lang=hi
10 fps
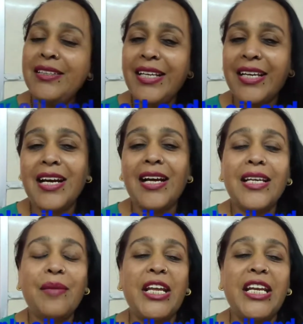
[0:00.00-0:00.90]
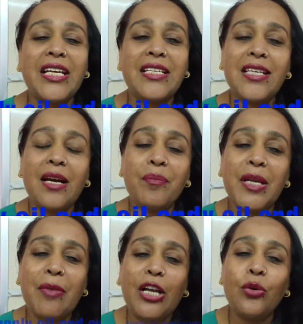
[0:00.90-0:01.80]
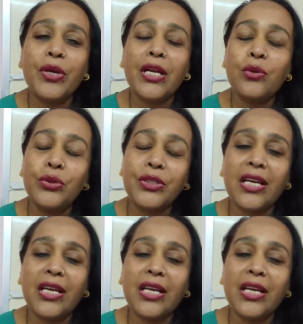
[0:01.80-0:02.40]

देखा कि मैंने कैसे अपने बालों के खुद